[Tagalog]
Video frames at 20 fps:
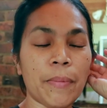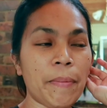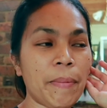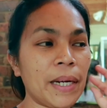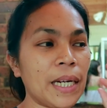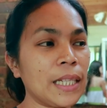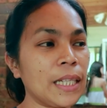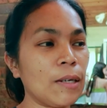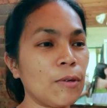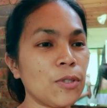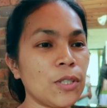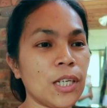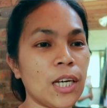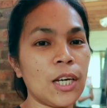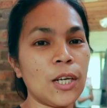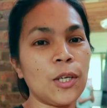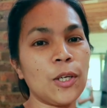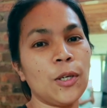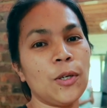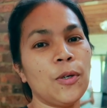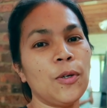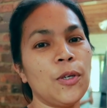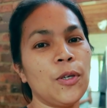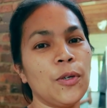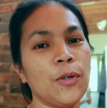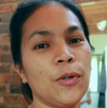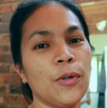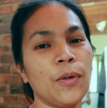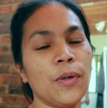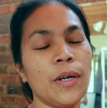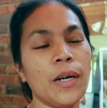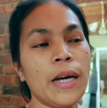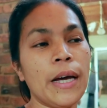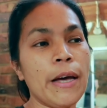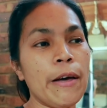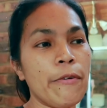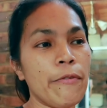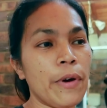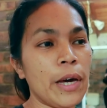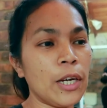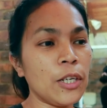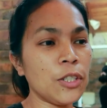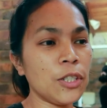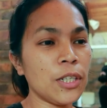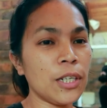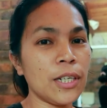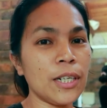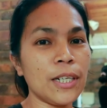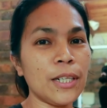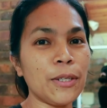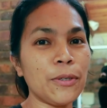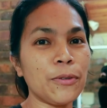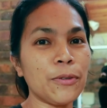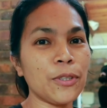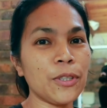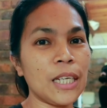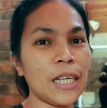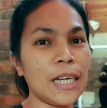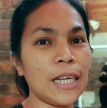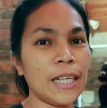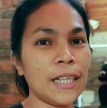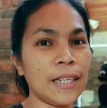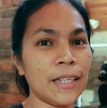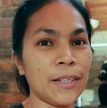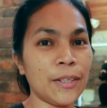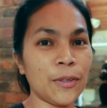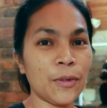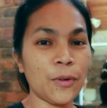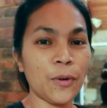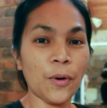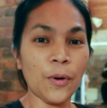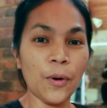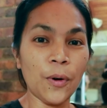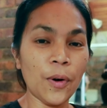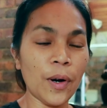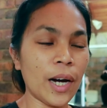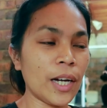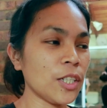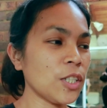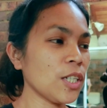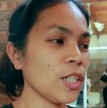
ipapakita ko sa inyo yung facial routine ko at